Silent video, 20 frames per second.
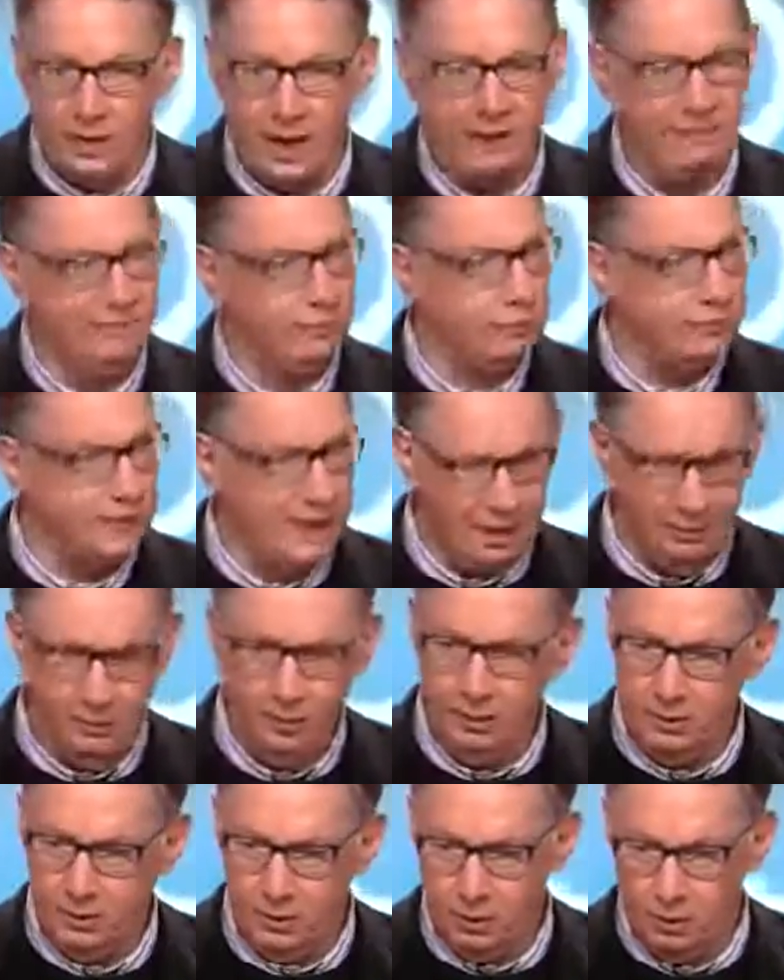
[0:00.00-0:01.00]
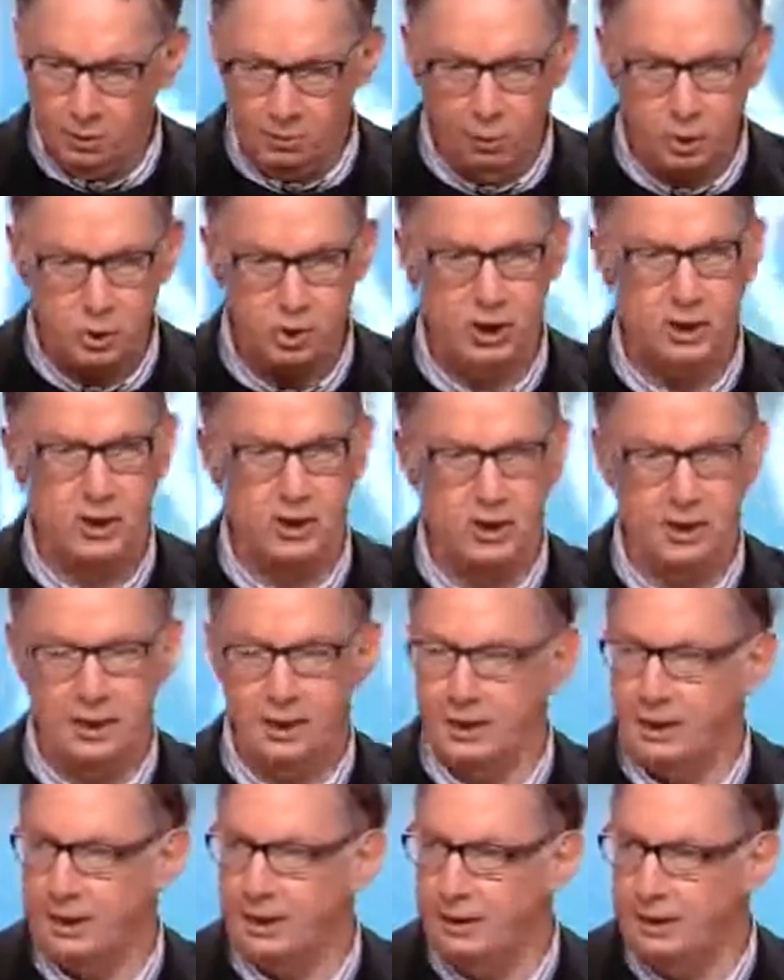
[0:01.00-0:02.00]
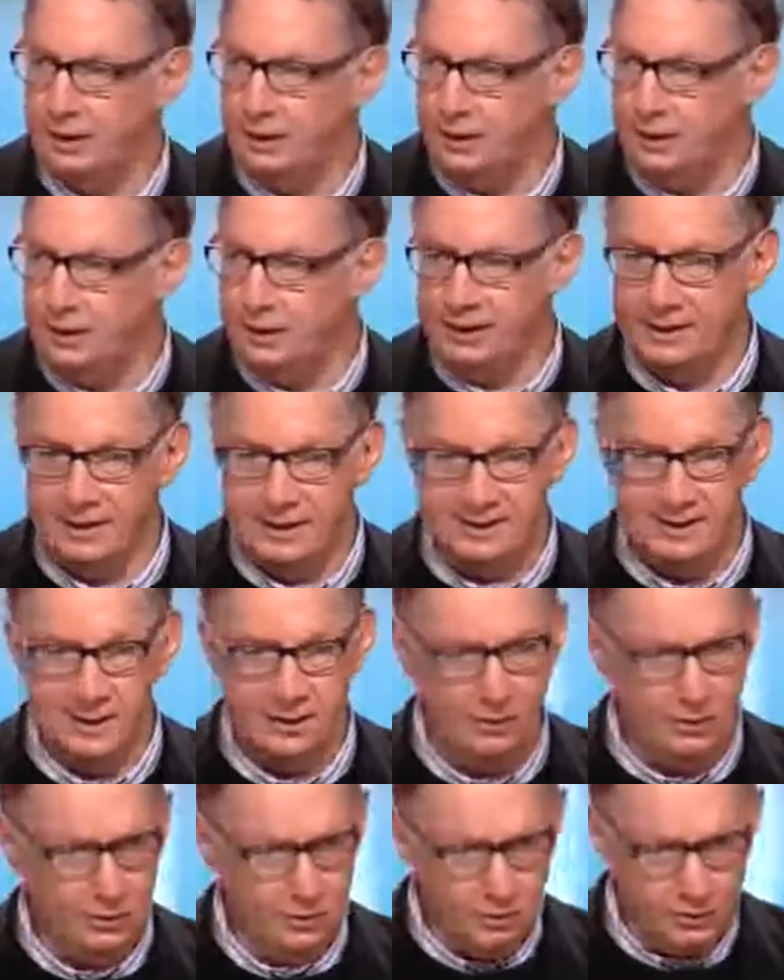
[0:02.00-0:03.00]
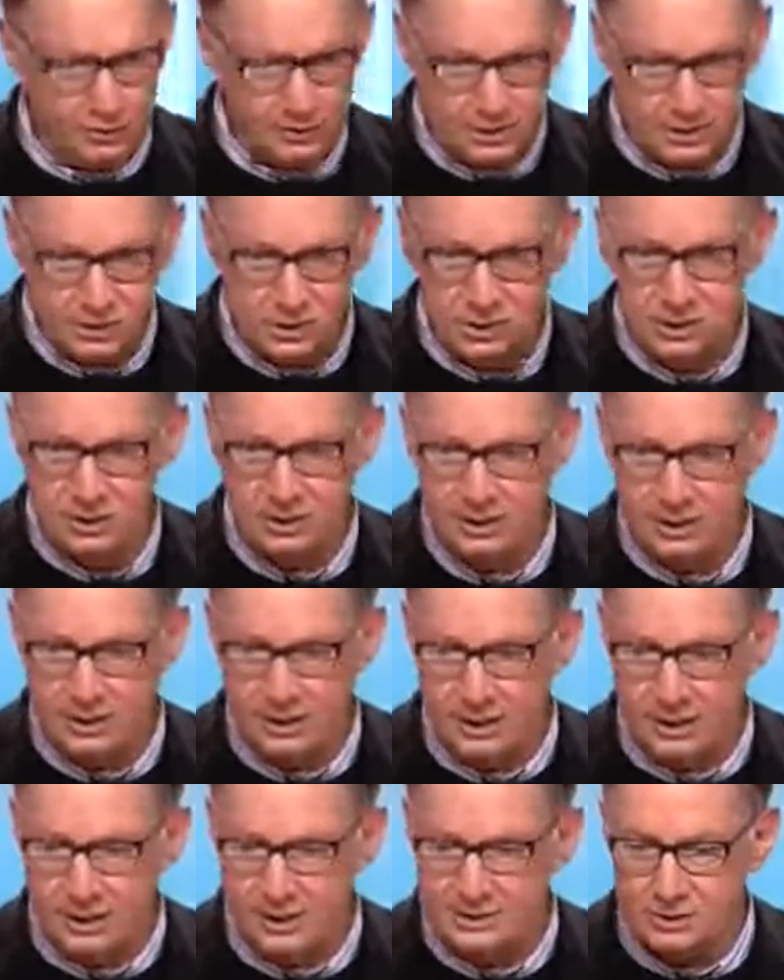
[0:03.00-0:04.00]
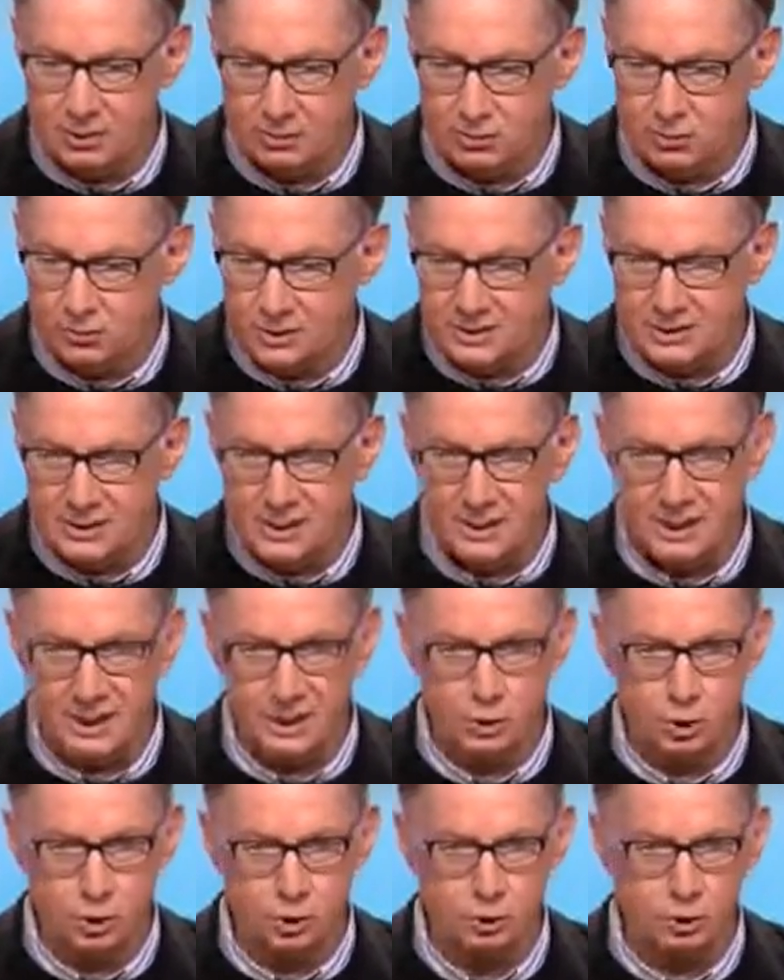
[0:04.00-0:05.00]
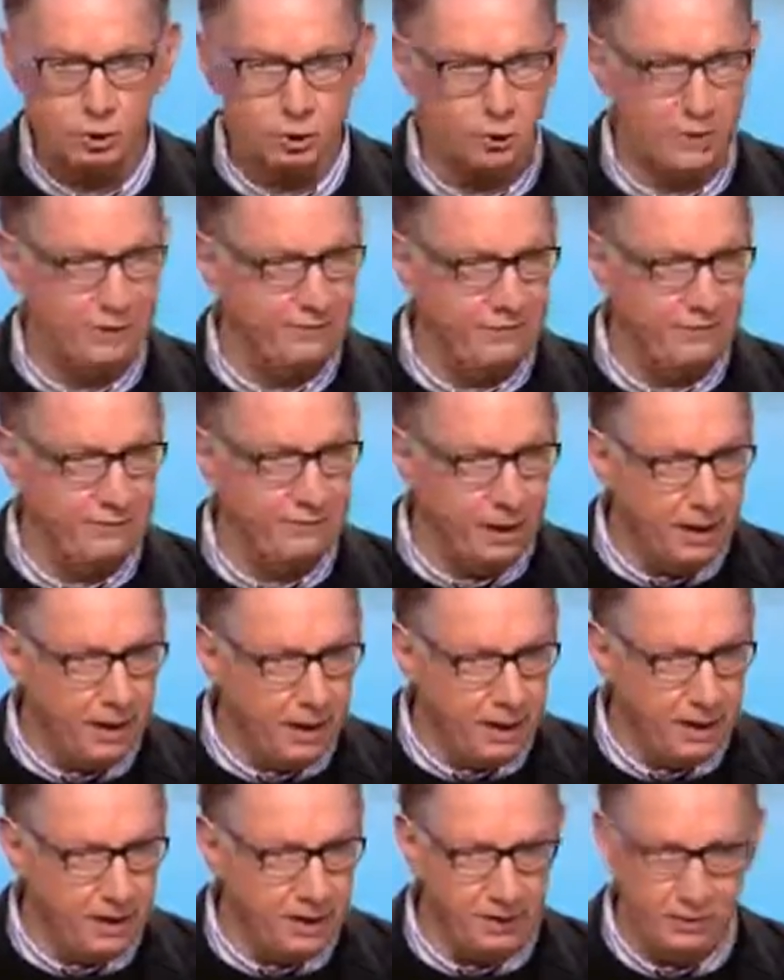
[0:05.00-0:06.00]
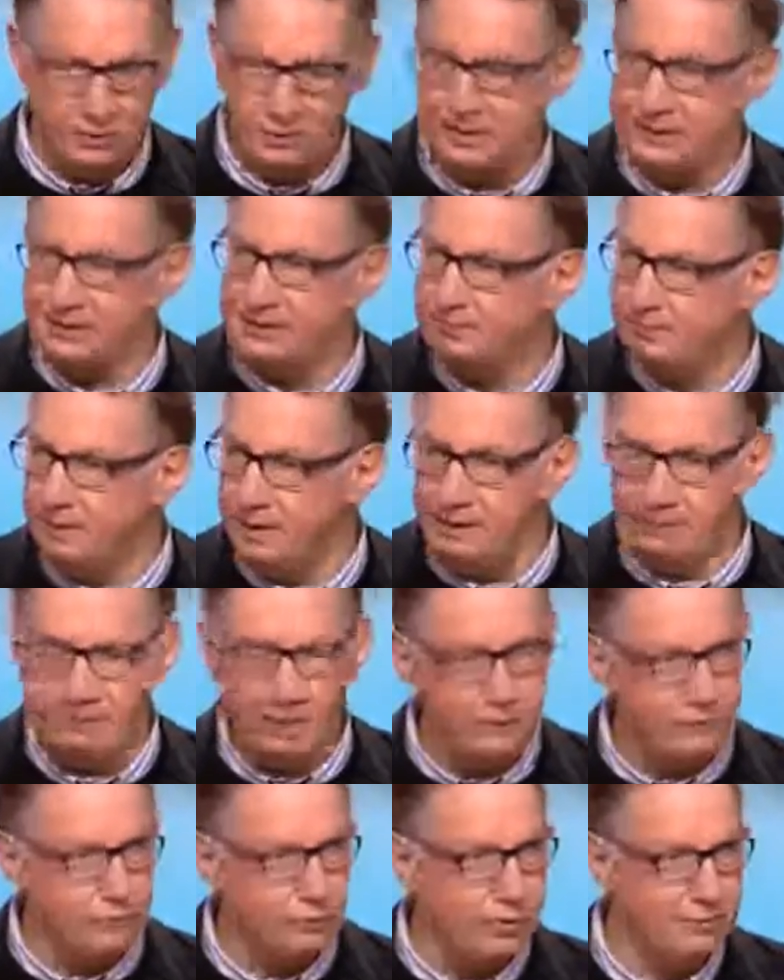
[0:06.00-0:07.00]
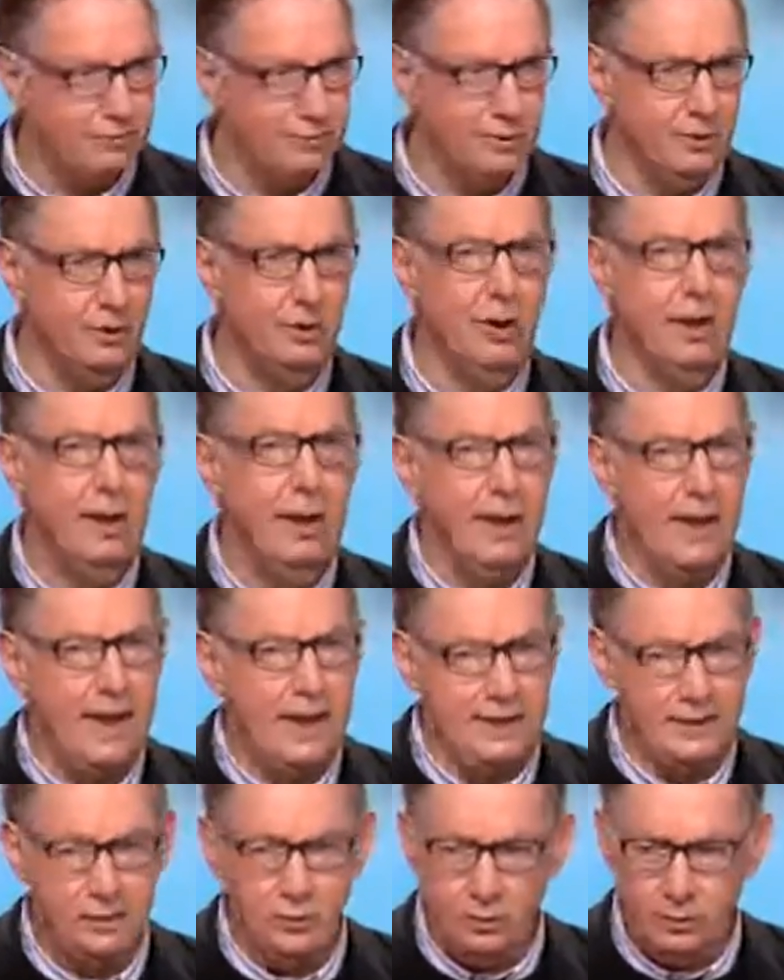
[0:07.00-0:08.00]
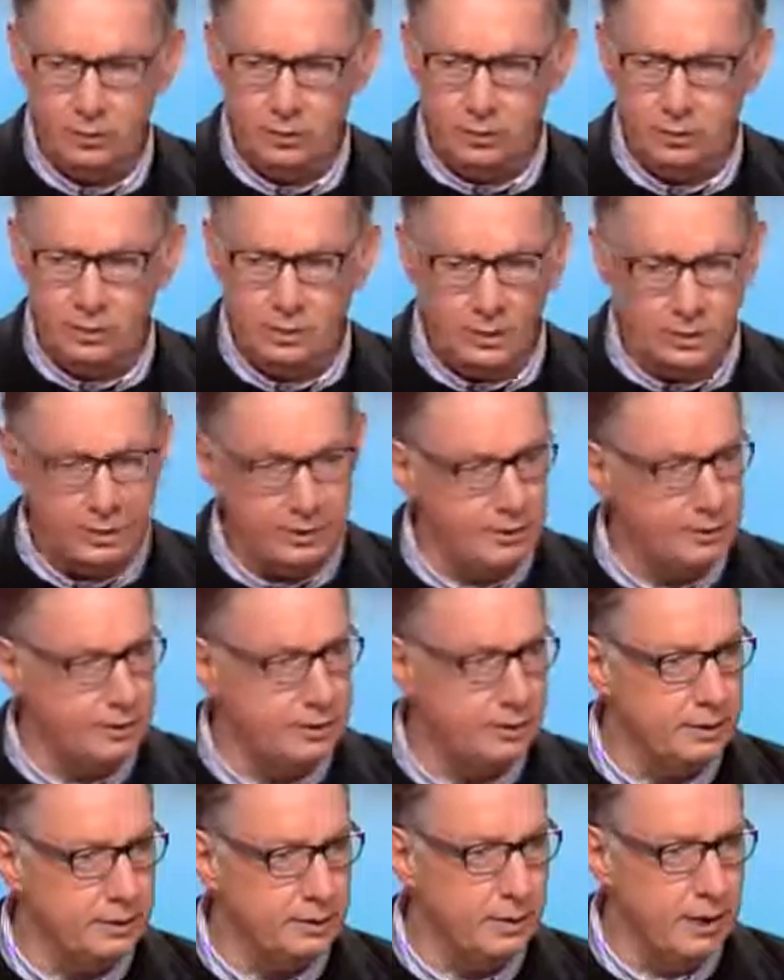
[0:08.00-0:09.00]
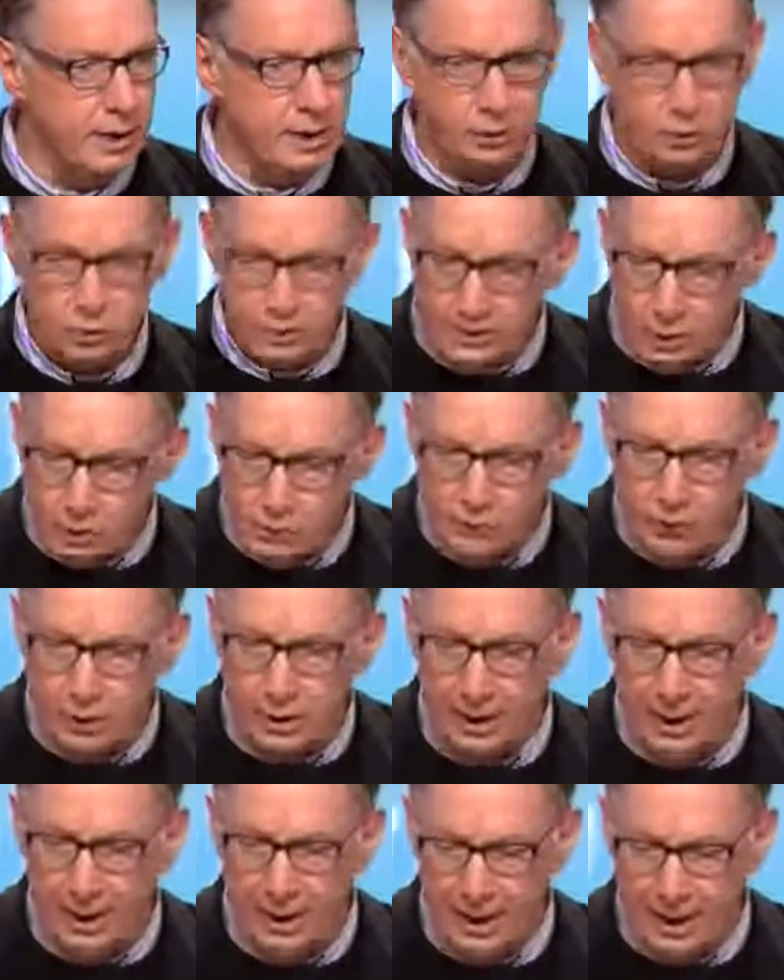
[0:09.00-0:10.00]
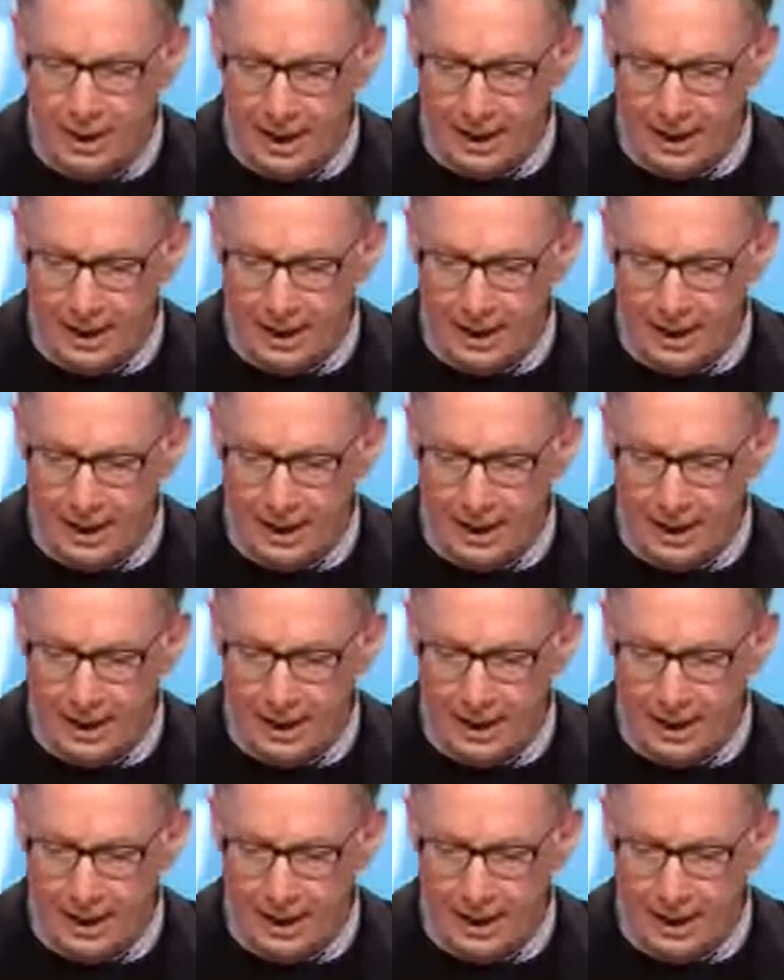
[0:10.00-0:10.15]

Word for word: on est arrivé au terme, le projet il est, euh, il est excellent, euh, il, semble déceler quelque chose qu'on n'avait pas anticipé, pas vu avant, et donc euh, que ça ouvre la,